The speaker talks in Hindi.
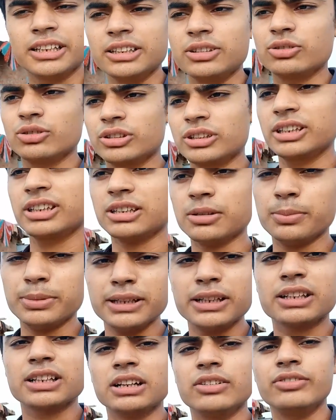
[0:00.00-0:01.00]
आ गए क्योंकि
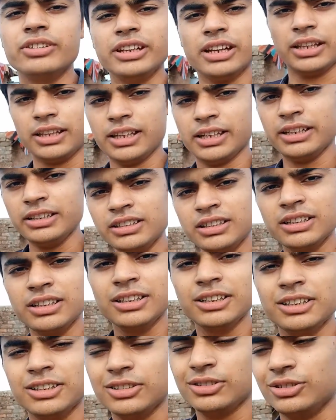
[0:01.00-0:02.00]
कपड़े काफ़ी आना है
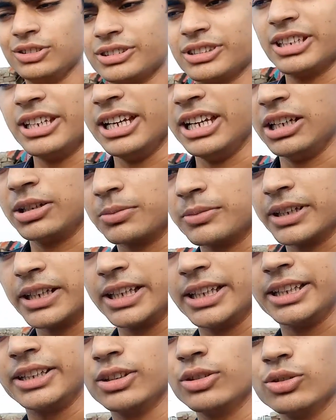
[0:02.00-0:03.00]
तो इसकी हेल्प
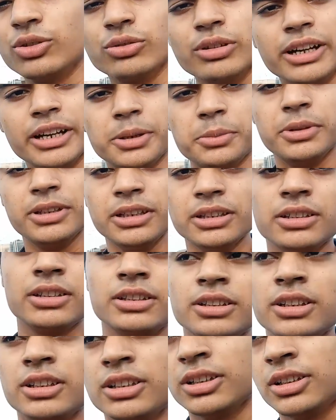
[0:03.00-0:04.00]
करा देंगे उठवाने में
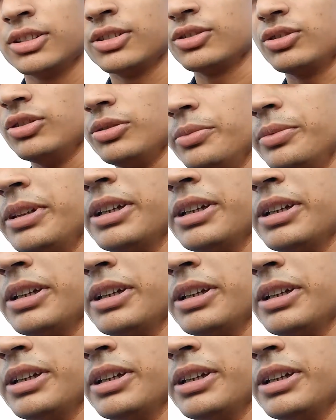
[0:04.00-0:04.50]
तो